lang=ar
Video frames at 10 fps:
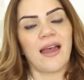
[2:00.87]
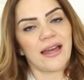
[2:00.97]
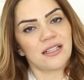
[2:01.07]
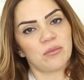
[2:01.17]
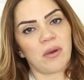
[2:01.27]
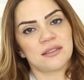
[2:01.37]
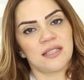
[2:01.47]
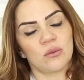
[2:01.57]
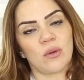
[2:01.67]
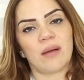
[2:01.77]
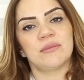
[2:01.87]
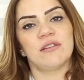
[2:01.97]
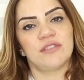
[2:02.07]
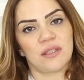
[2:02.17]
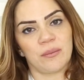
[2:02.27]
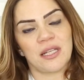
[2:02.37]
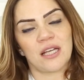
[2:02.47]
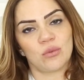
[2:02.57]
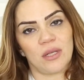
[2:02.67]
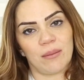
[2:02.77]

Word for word: اخذ بعض انواع من الفيتامينات